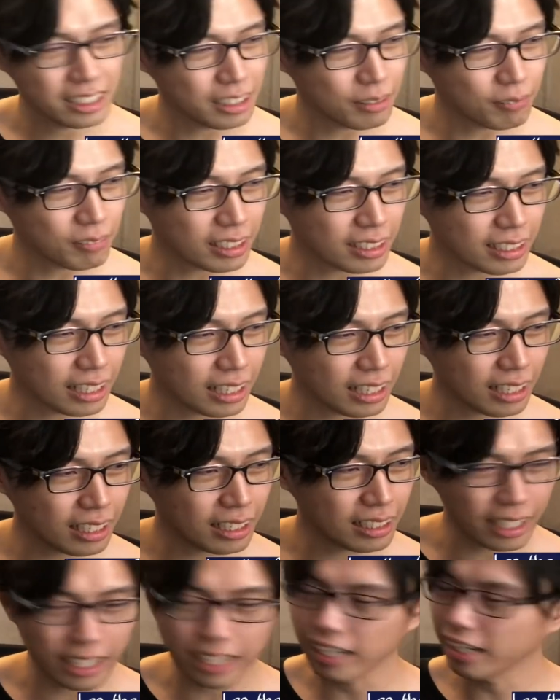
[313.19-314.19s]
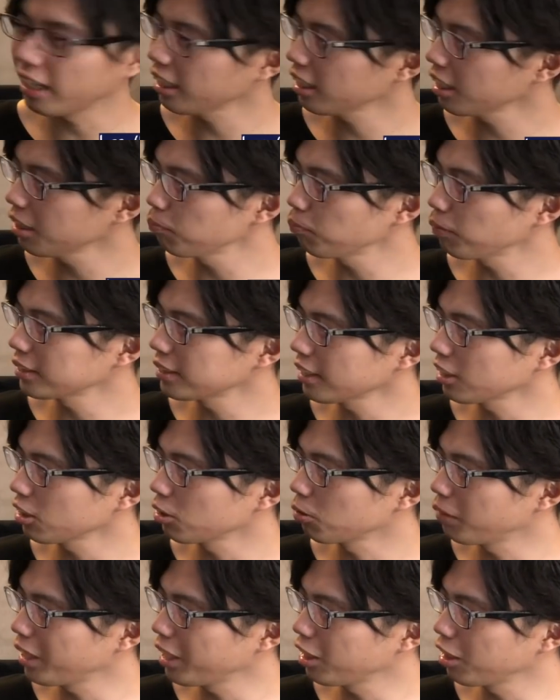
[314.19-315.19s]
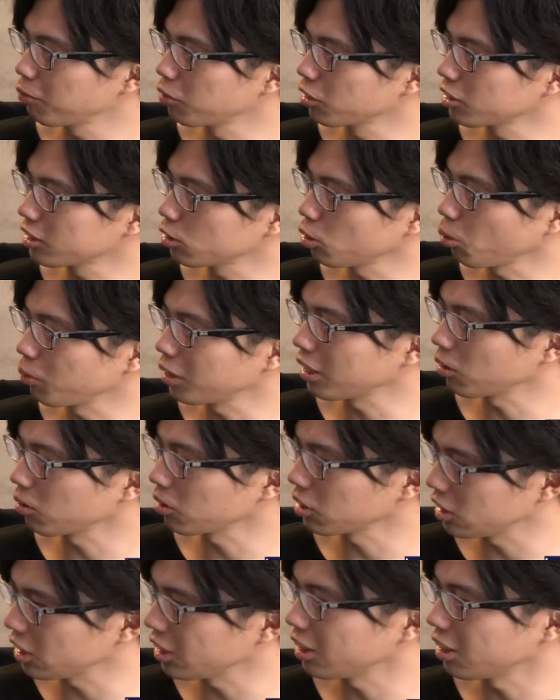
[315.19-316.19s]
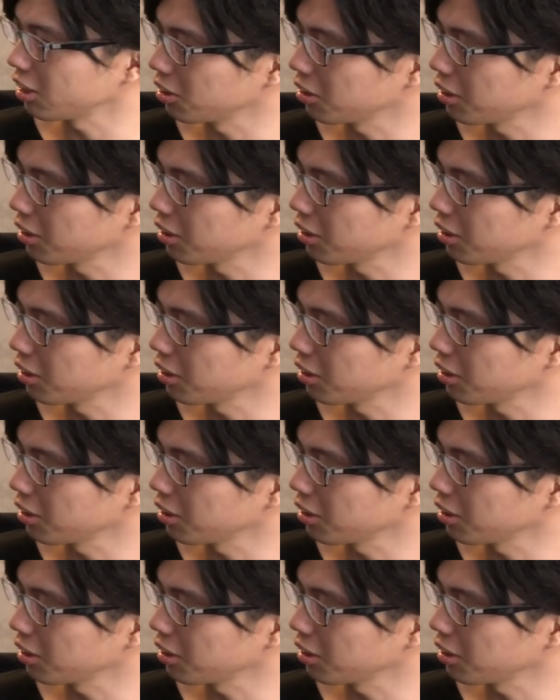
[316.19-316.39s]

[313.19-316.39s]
山中ね、金髪だけど眉毛も染めてほしいって